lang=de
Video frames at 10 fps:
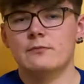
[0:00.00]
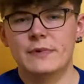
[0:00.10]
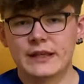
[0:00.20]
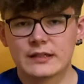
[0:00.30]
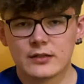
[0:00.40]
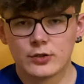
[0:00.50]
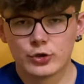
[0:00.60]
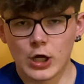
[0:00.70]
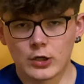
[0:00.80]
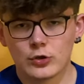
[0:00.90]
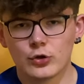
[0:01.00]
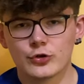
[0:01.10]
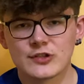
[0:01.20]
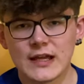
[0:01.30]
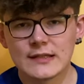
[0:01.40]
mit ja,
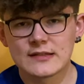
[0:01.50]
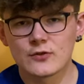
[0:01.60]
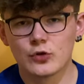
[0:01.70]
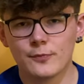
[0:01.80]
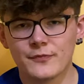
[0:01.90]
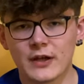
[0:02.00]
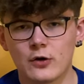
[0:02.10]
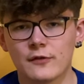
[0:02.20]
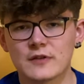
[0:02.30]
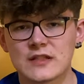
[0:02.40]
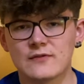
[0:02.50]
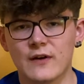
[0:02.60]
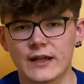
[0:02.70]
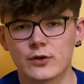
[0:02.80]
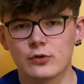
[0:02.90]
Lotus 1 obendrauf,
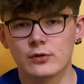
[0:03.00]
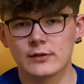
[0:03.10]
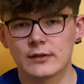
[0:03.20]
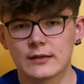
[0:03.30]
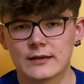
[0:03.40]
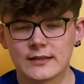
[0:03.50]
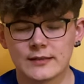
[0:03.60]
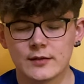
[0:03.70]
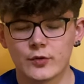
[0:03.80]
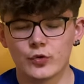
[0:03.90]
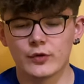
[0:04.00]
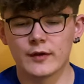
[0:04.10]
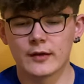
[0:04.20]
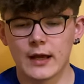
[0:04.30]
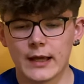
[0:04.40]
zwei Kohlen drin und
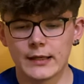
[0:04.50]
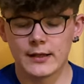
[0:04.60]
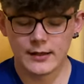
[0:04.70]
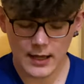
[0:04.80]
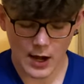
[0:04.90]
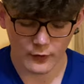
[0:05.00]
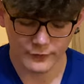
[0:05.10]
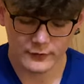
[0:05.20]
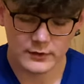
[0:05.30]
eine auf